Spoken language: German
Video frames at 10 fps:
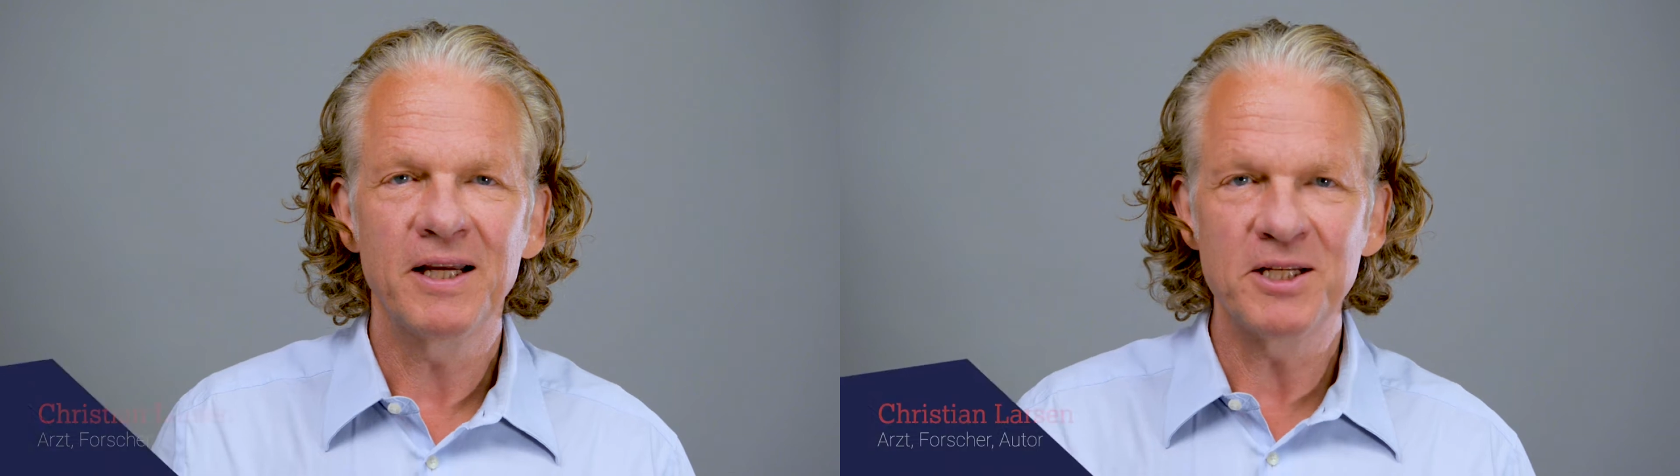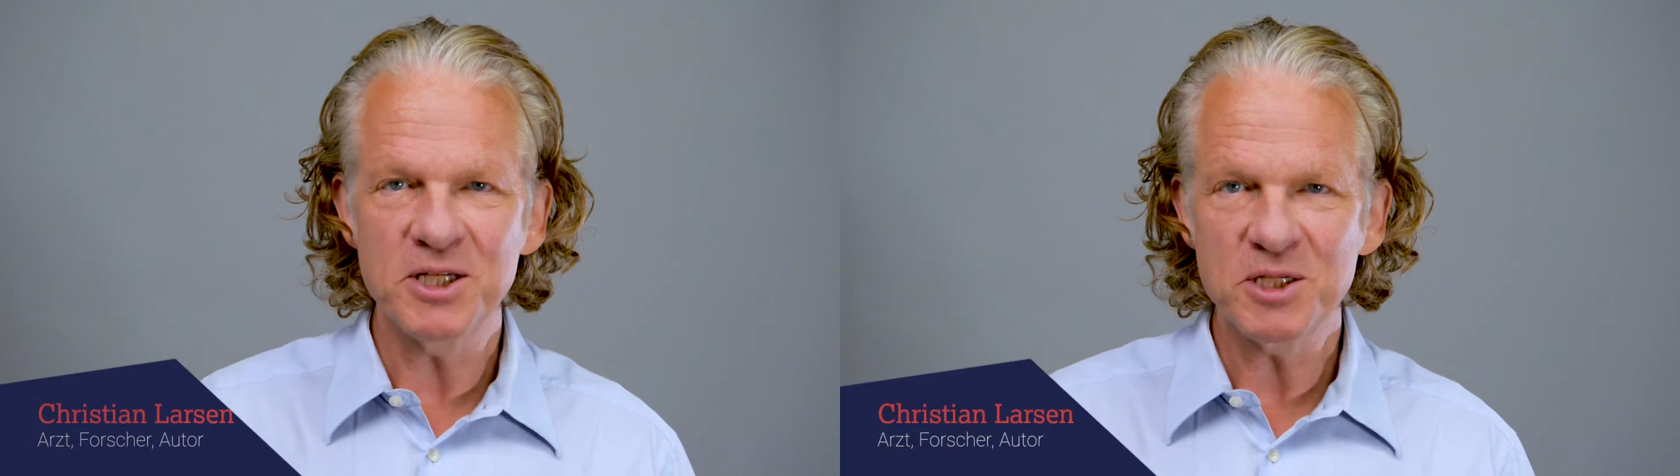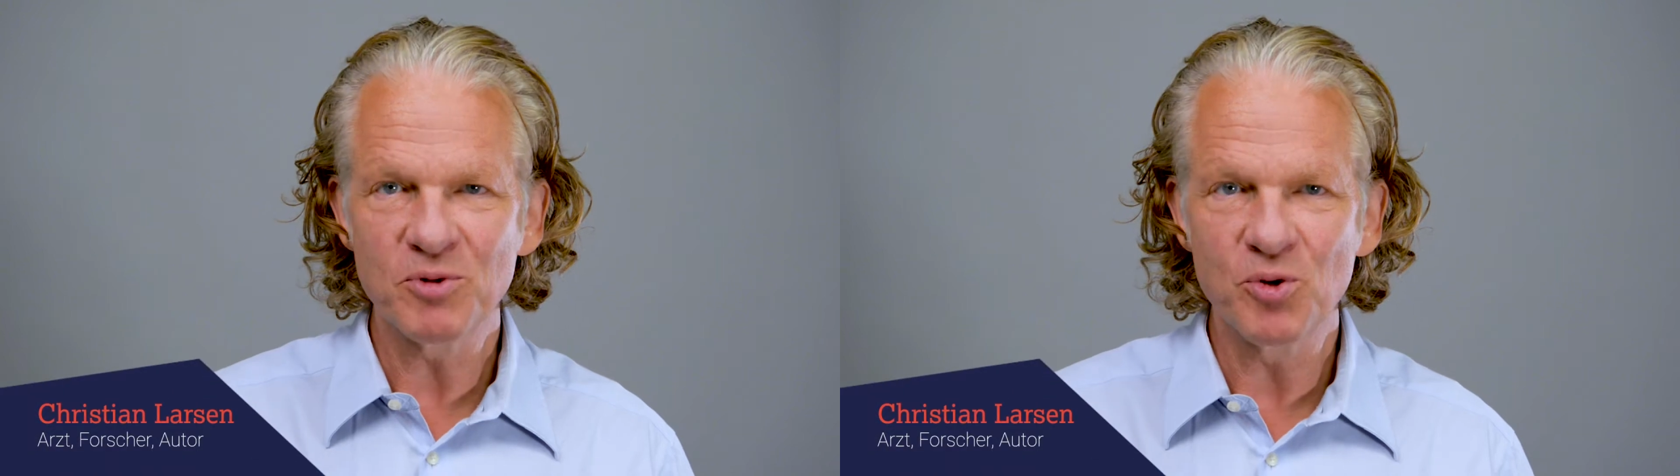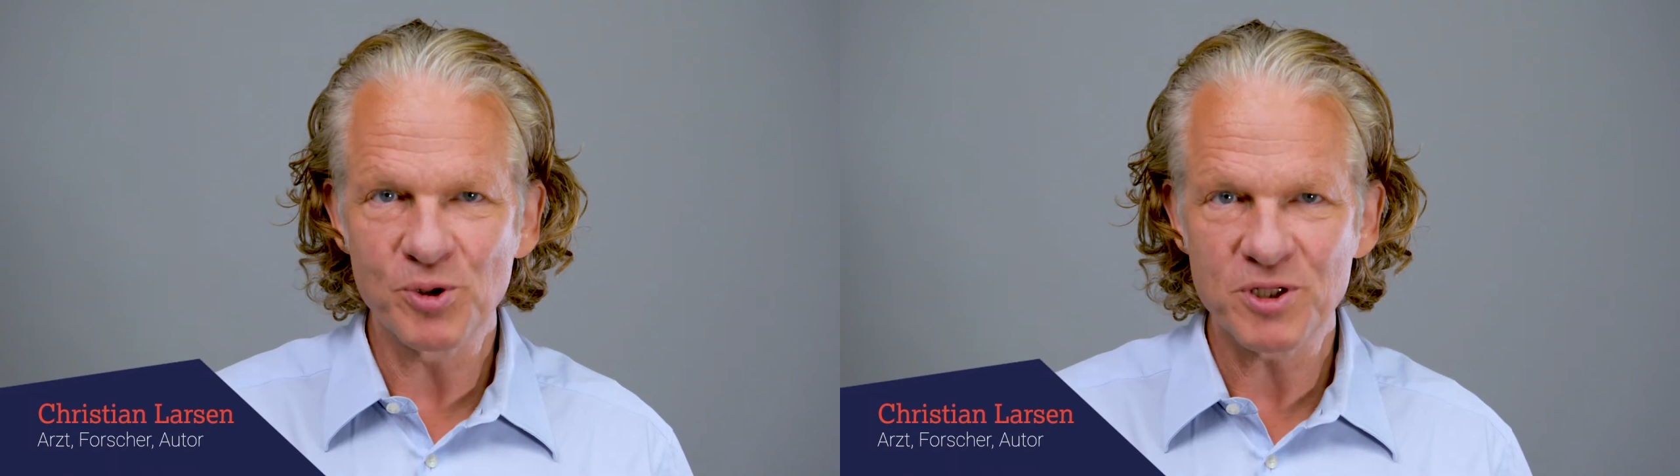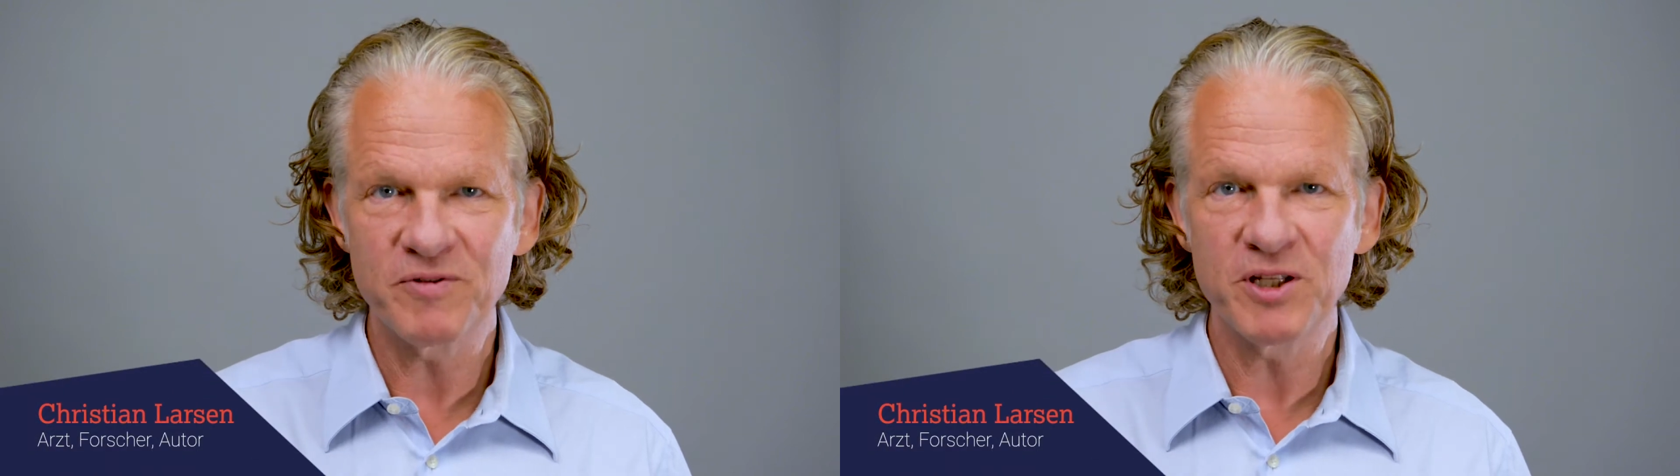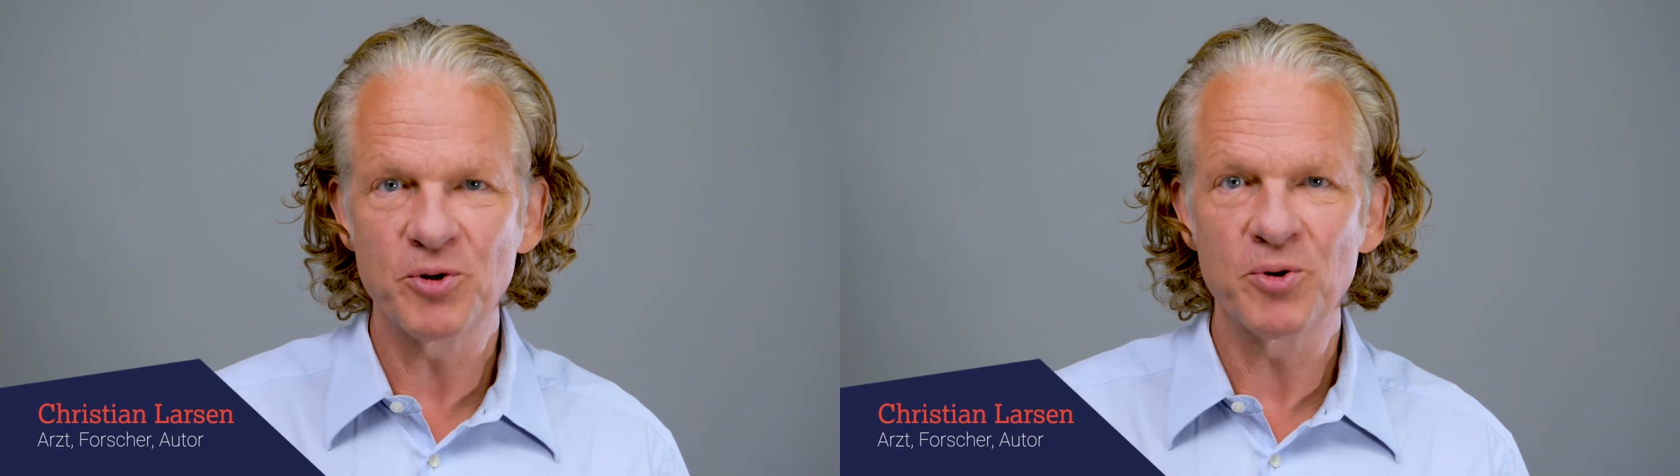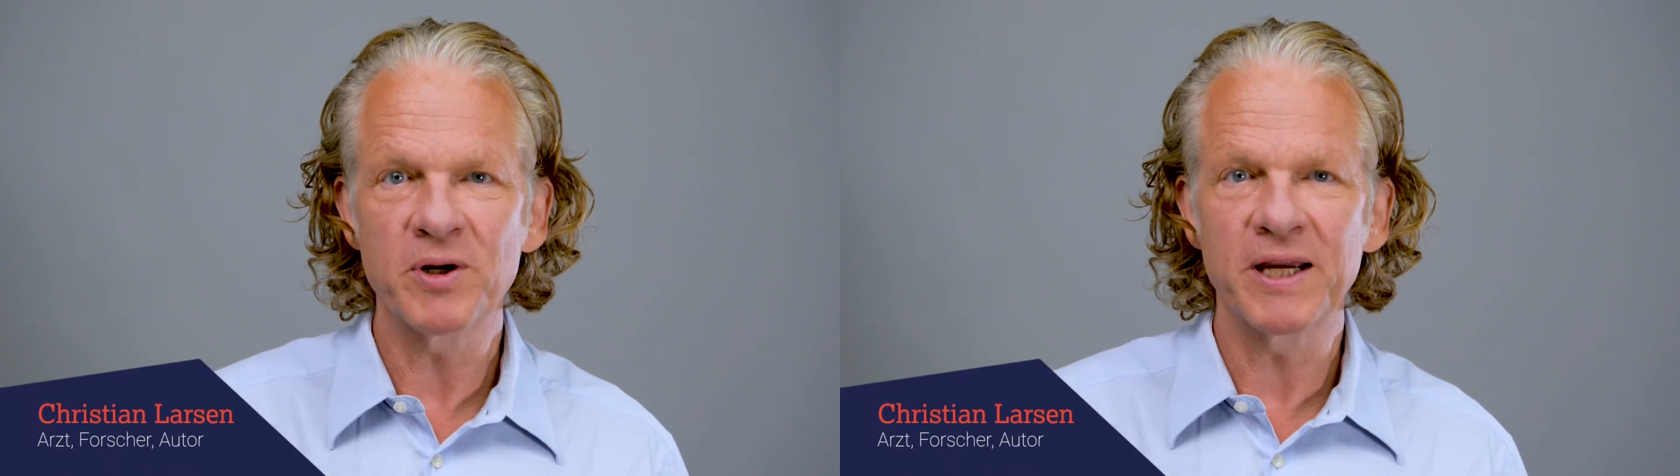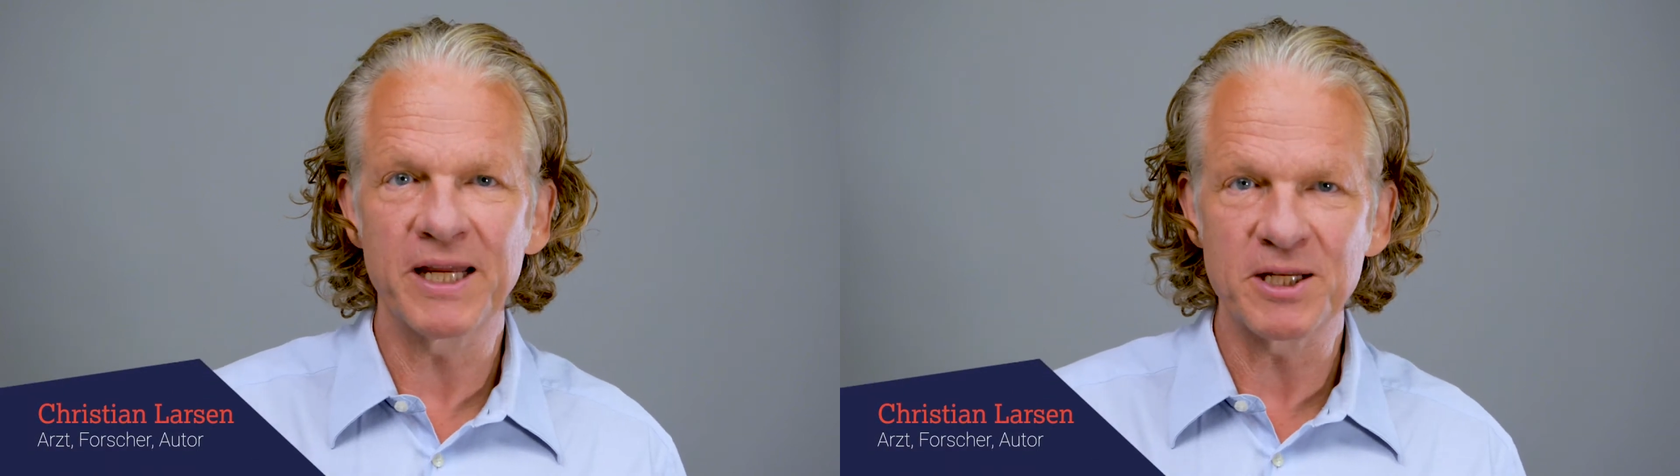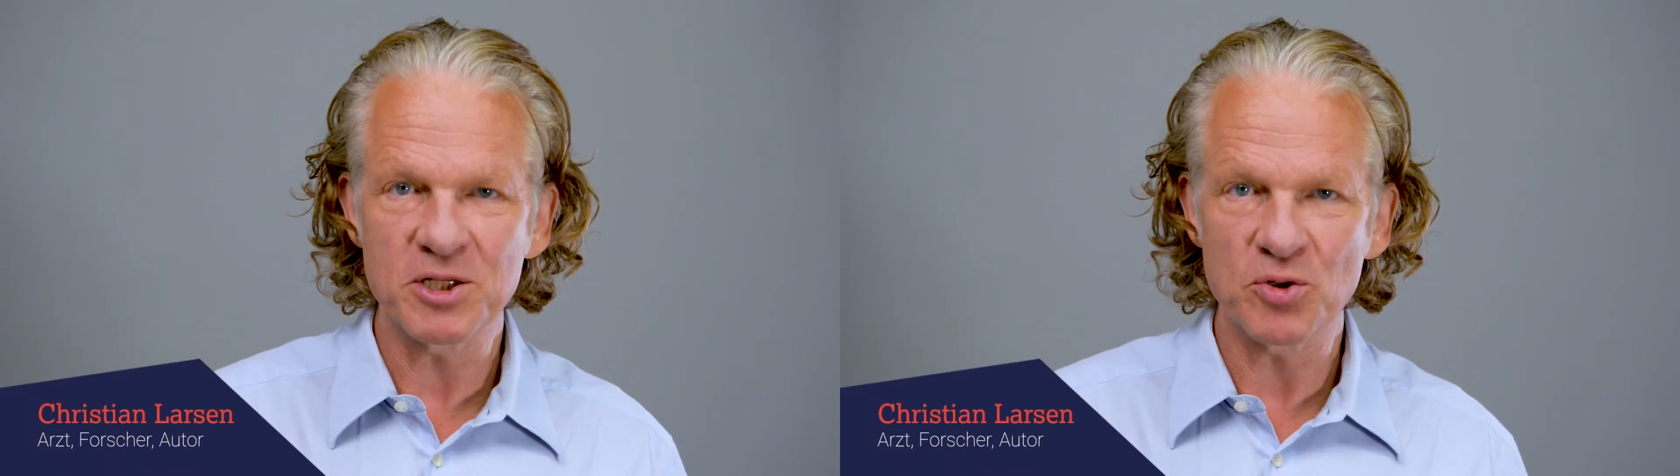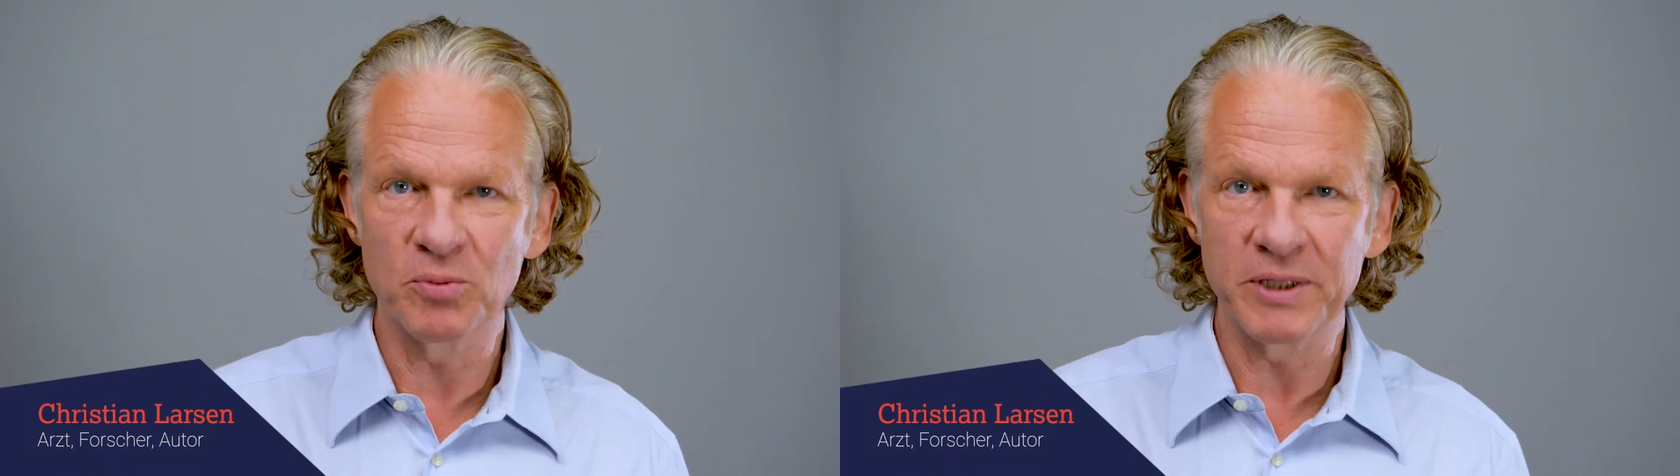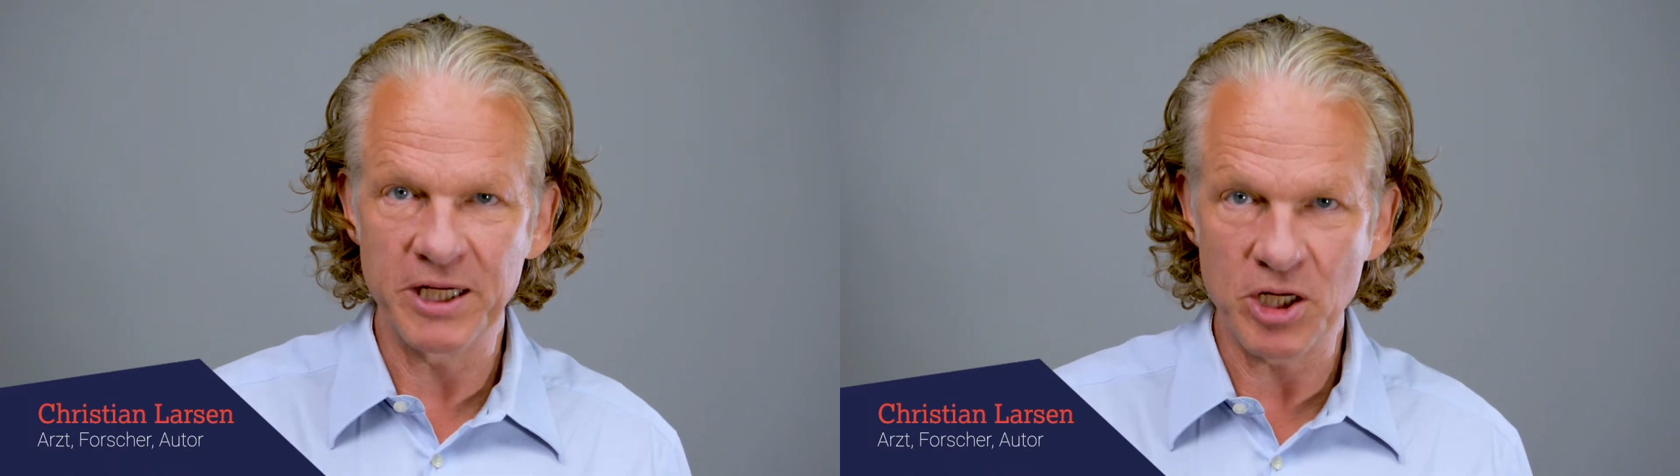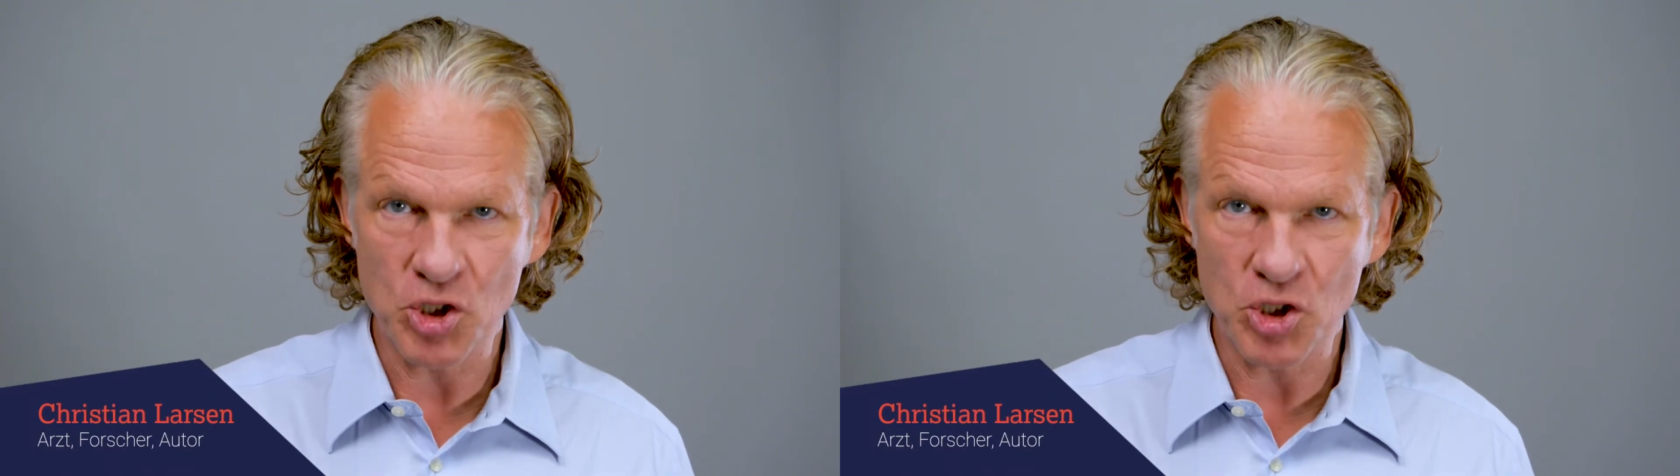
In diesem Kurzvideo geht es um den